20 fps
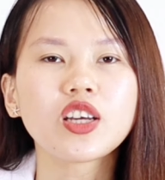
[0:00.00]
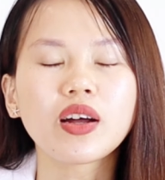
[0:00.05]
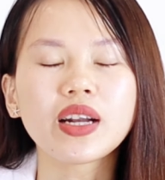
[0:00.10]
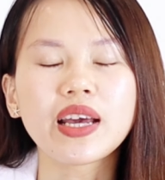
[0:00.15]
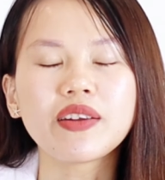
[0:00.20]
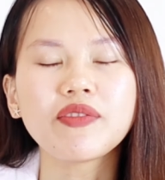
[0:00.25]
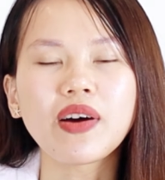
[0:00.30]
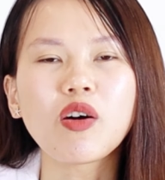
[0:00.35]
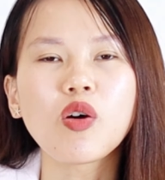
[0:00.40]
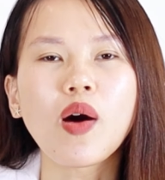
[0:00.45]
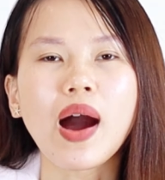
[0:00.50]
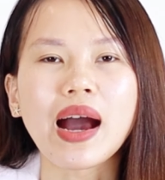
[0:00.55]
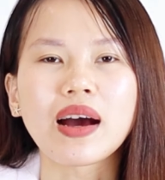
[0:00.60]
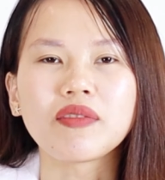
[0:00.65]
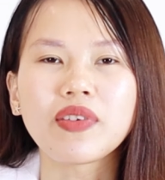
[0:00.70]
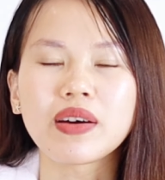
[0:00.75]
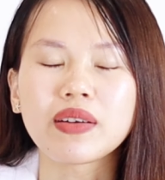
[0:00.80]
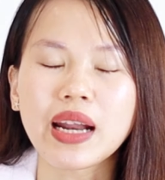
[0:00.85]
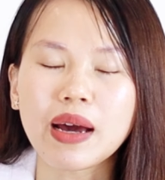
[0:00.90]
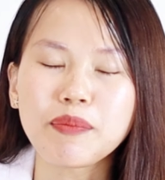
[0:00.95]
Cho đến vào
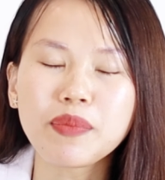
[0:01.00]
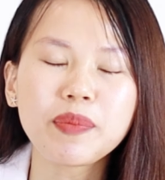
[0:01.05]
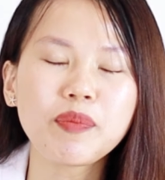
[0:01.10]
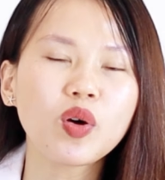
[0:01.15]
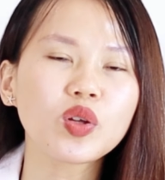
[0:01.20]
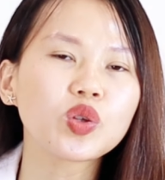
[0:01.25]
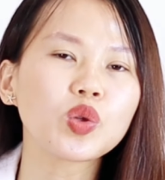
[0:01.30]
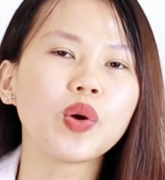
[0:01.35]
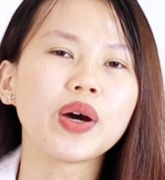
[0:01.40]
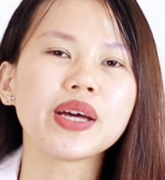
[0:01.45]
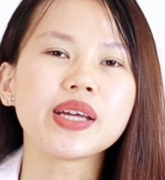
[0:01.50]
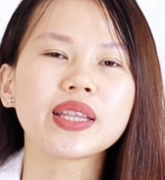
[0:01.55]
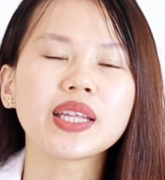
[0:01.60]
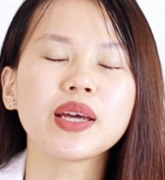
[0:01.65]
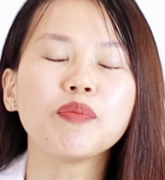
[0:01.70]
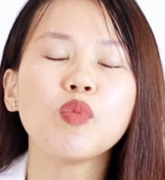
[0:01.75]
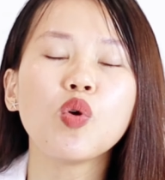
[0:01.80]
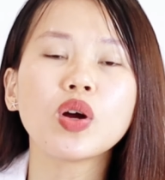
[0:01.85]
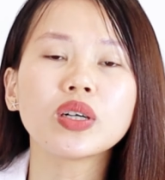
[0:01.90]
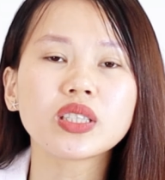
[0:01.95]
khoảng vào năm mươi mốt tuổi
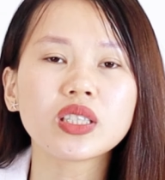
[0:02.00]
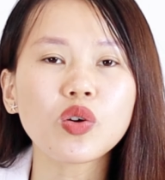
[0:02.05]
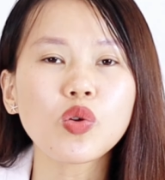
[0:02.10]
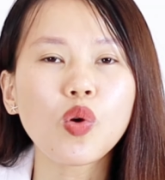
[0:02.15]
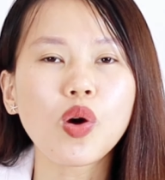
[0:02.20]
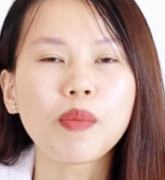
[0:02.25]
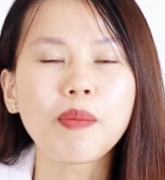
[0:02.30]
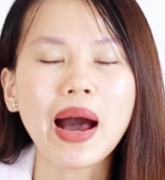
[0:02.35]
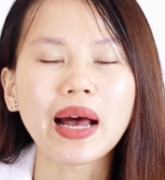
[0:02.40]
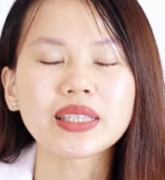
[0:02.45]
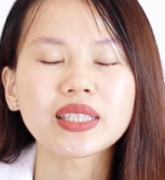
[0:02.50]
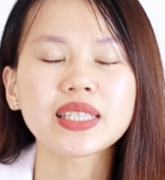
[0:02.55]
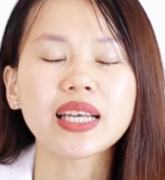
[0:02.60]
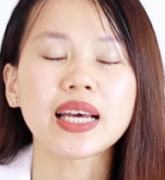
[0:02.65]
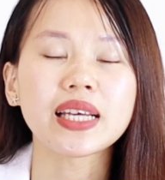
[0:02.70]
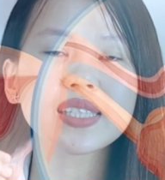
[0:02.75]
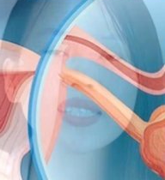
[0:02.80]
thì buồng trứng của bạn sẽ